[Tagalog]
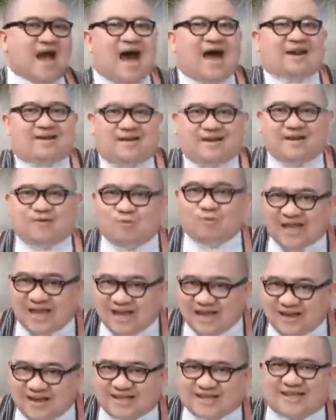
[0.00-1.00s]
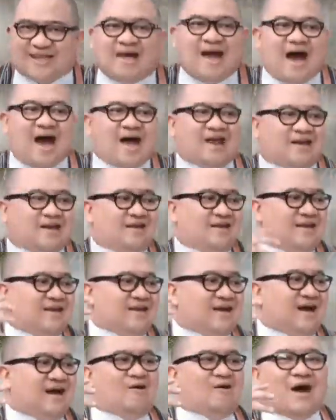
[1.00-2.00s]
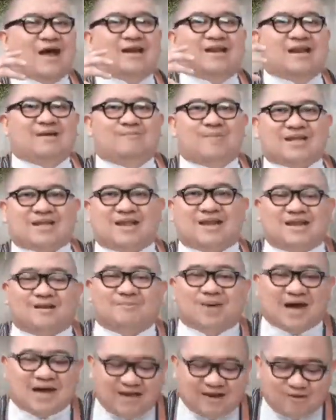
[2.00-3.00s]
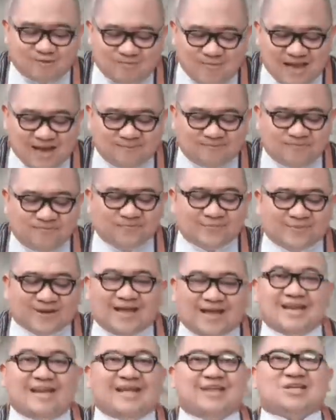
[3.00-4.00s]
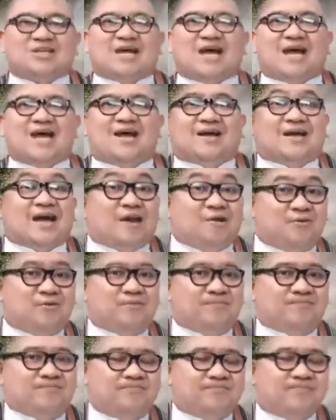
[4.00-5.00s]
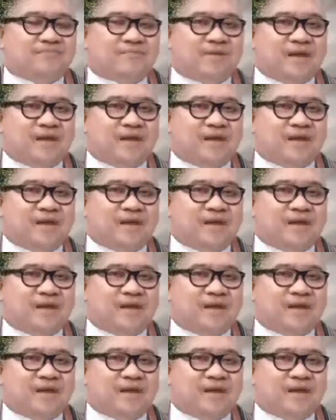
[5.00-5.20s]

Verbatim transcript: unli wings, unli, uh, unlimited na mga inumin. Hindi siya ganun.